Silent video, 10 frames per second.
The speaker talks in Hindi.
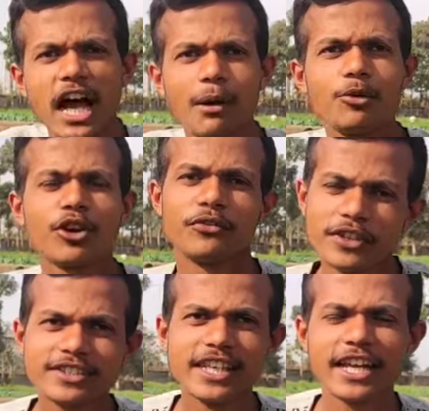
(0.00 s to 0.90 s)
आप लोग का फिर
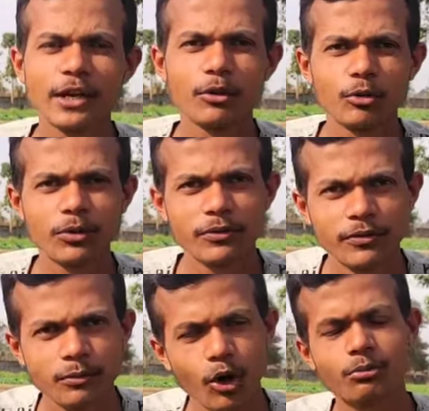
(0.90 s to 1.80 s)
से एक नई वीडियो पर
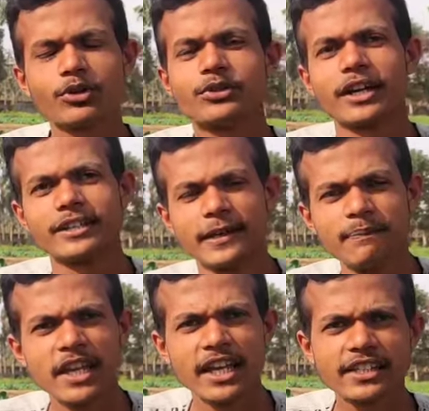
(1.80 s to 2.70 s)
बहुत बहुत स्वागत है
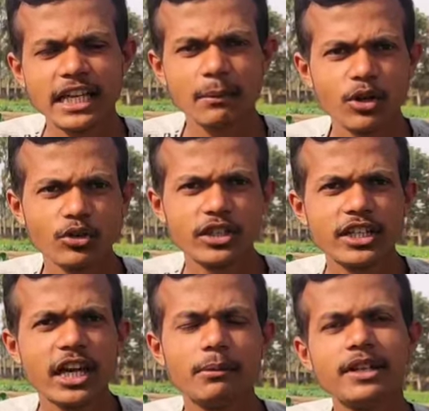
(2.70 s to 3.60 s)
किसान भाइयों
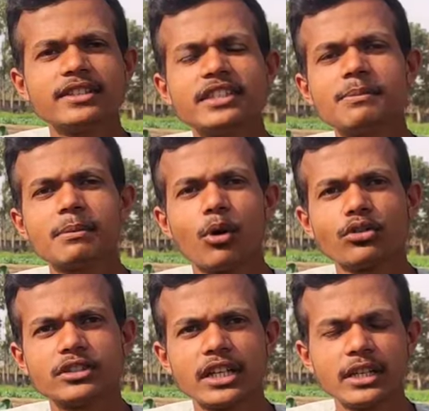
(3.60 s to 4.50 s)
देखिए अभी के सीजन पर बहुत
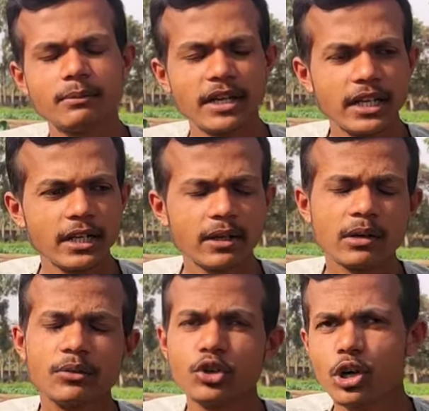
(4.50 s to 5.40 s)
सारी मैंने
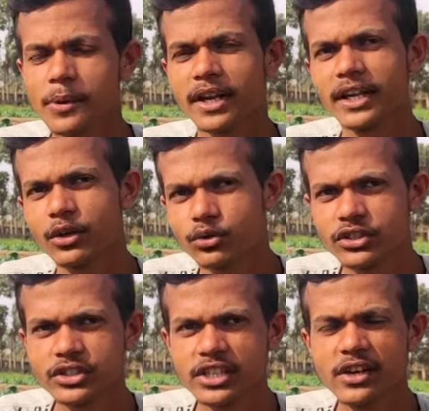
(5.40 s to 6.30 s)
वीडियो कवर करने की
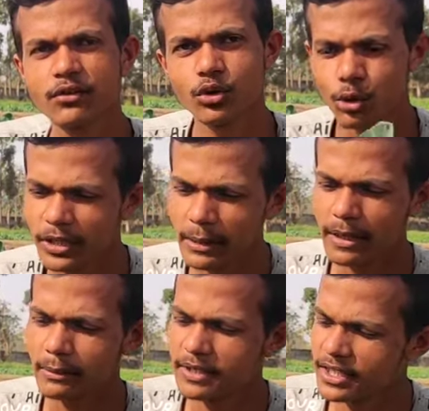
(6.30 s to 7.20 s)
कोशिश की है फूलगोभी के
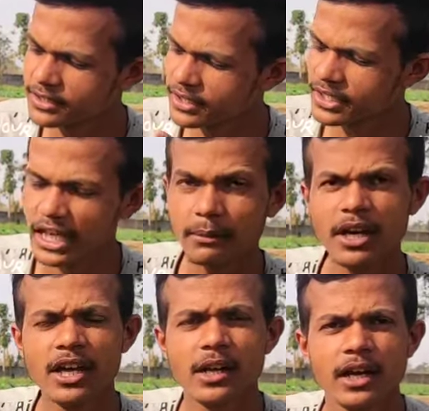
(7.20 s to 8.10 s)
बारे में देख सकते हैं
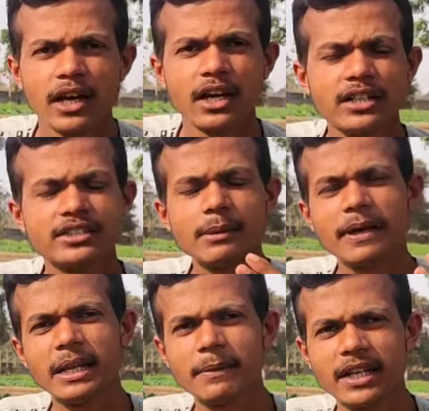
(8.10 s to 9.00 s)
आप इससे
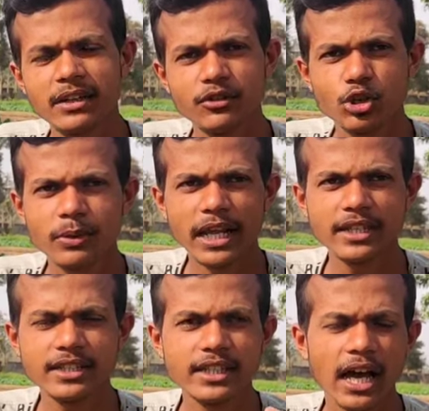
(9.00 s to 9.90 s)
पहले मैंने वीडियो बनाई
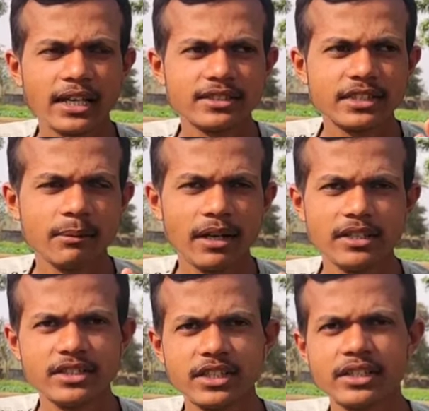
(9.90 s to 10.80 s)
थी आज से मान
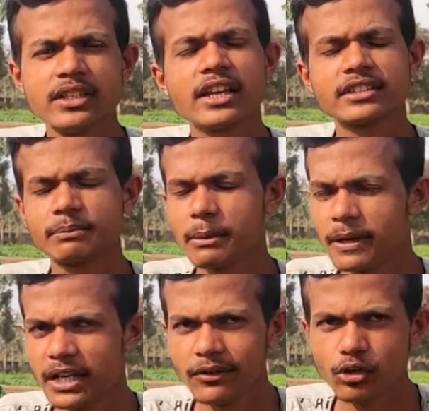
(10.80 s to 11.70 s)
लीजिए एक सप्ताह
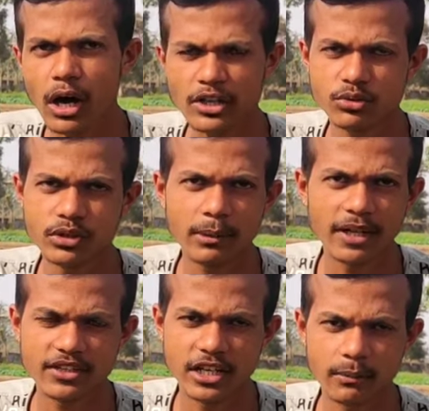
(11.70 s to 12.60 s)
पहले वीडियो आ चुकी है
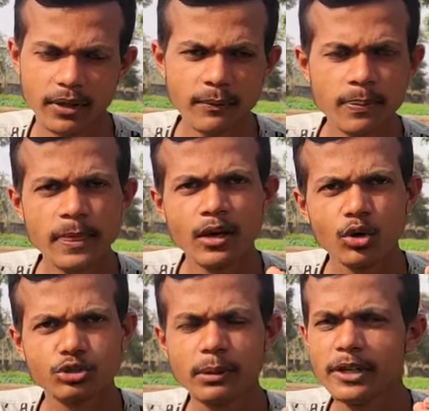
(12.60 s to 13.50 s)
हमारे चैनल पर
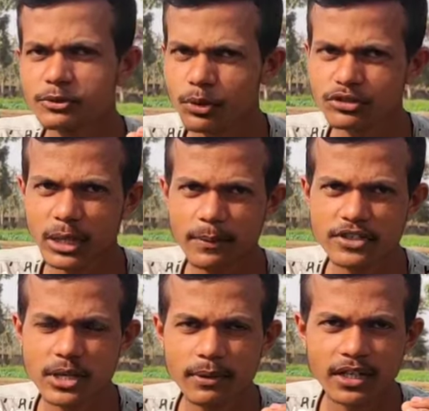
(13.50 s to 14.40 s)
उसमें भी रिस्पॉन्स काफ़ी
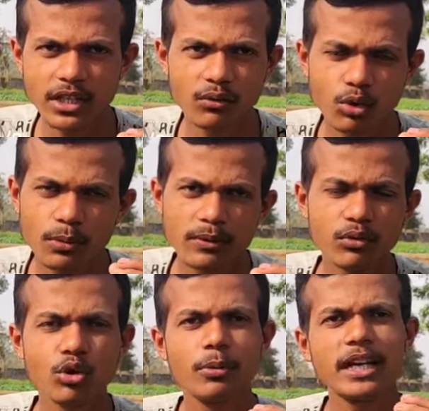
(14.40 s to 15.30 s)
अच्छा मिला था वो भी
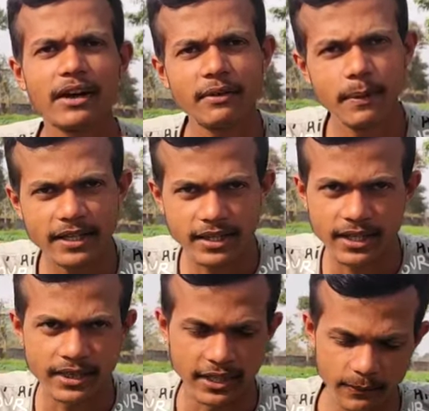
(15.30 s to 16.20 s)
फूलगोभी काफ़ी
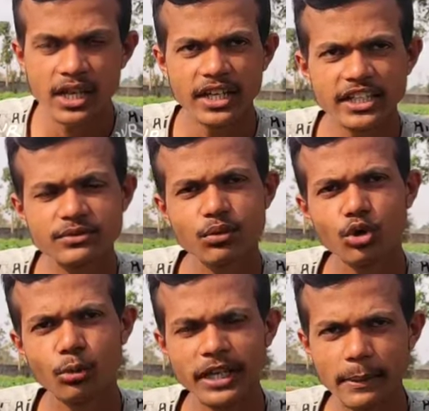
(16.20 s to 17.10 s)
बेहतरीन थी इस
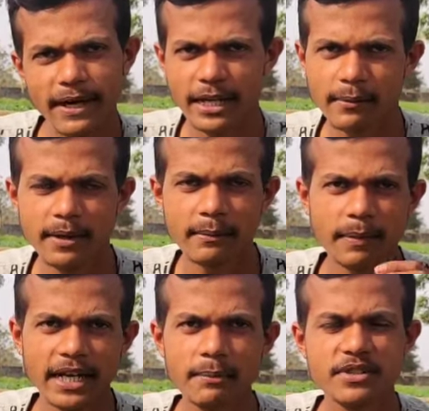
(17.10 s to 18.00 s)
फूलगोभी के बारे में
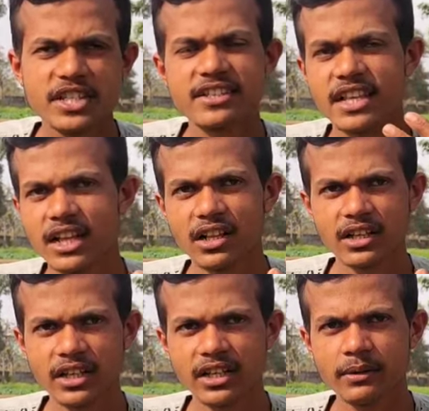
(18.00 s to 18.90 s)
मैंने पिछले साल के